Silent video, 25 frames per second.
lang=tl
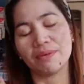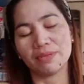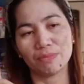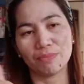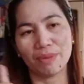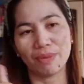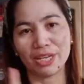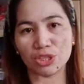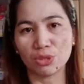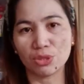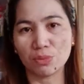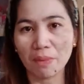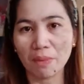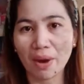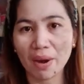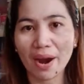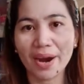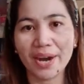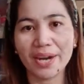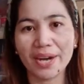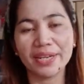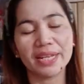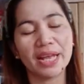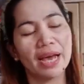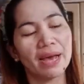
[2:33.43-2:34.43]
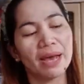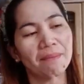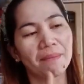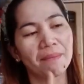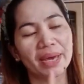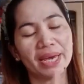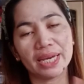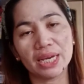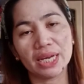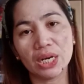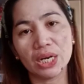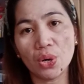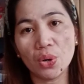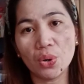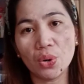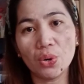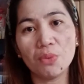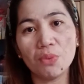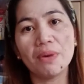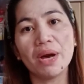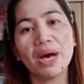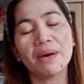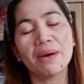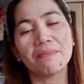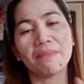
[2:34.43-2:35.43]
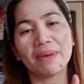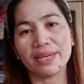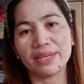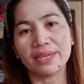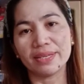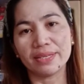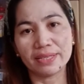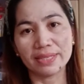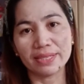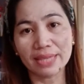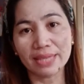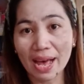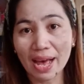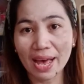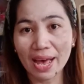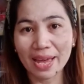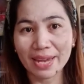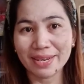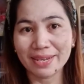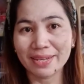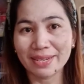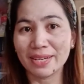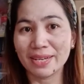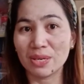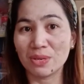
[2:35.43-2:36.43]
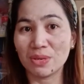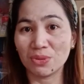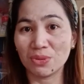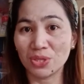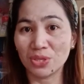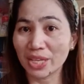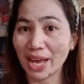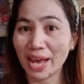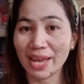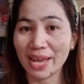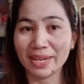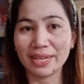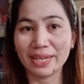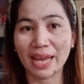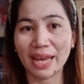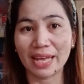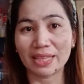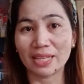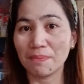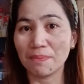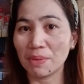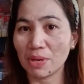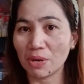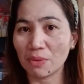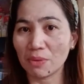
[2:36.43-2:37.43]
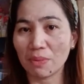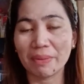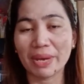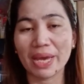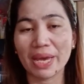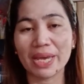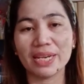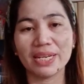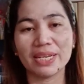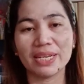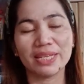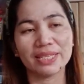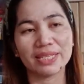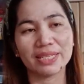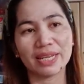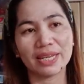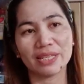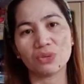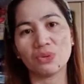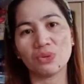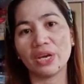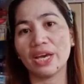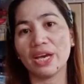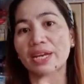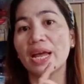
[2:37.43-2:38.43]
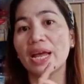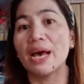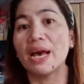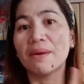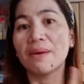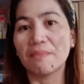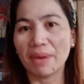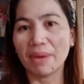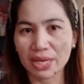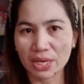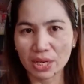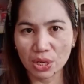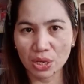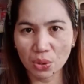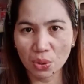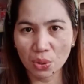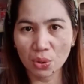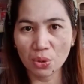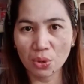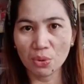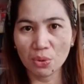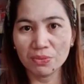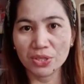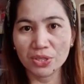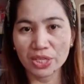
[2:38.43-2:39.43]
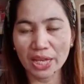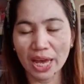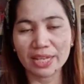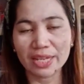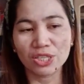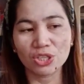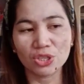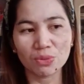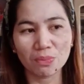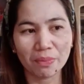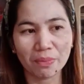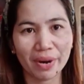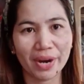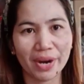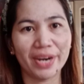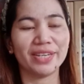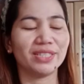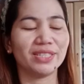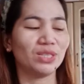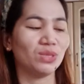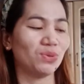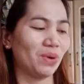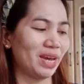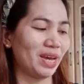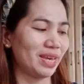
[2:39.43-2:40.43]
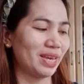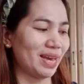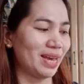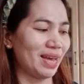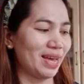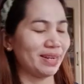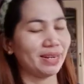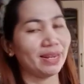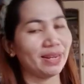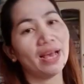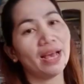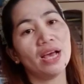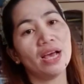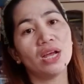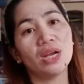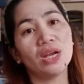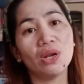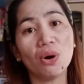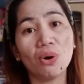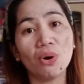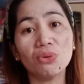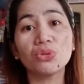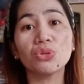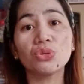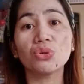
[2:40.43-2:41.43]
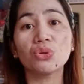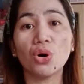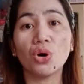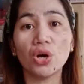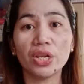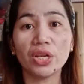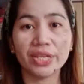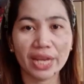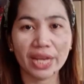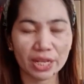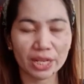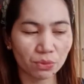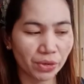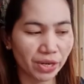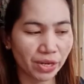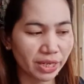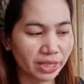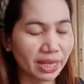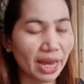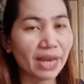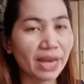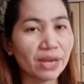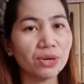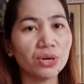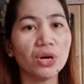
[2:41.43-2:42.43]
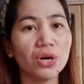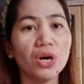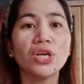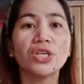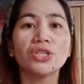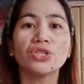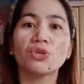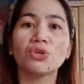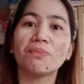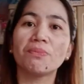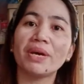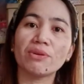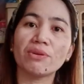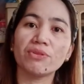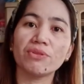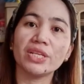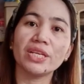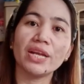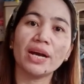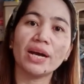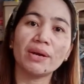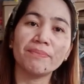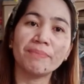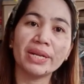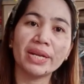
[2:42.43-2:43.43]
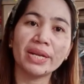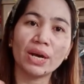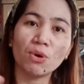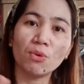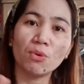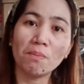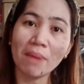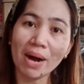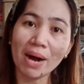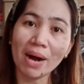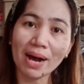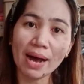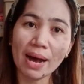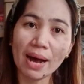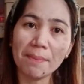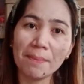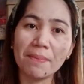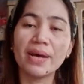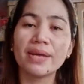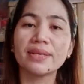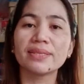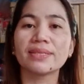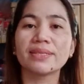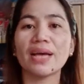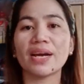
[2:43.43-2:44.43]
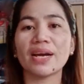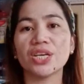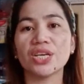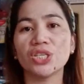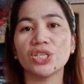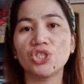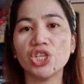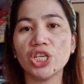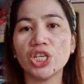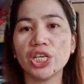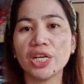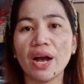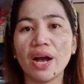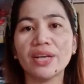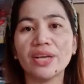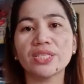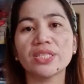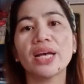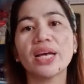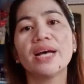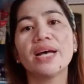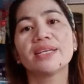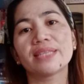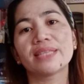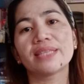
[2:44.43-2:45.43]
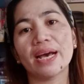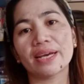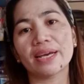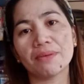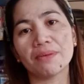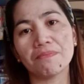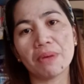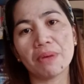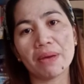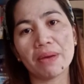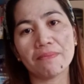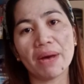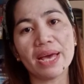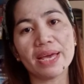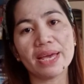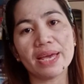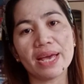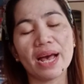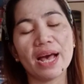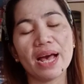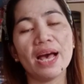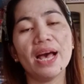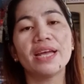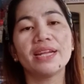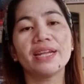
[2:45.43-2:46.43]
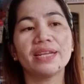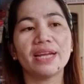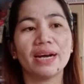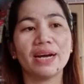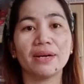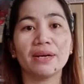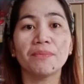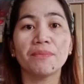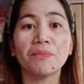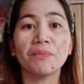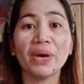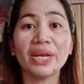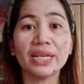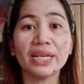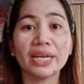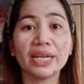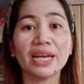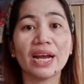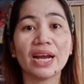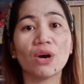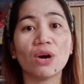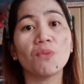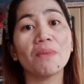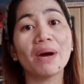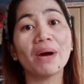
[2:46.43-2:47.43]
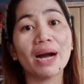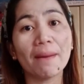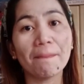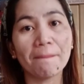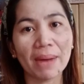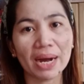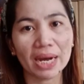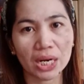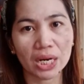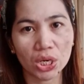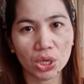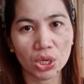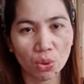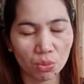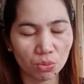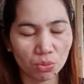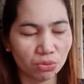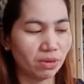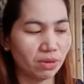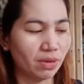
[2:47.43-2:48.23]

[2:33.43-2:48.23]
May smart, may globe, may sun. Yung sun, dati pero mamaya i-discuss ko yan. May globe, sun, smart. So, ayan. Load to all network tayo. So, mayroon din man akong backup sa aking Gcash, sa aking Paymaya, nang pwede rin ako makapag-load.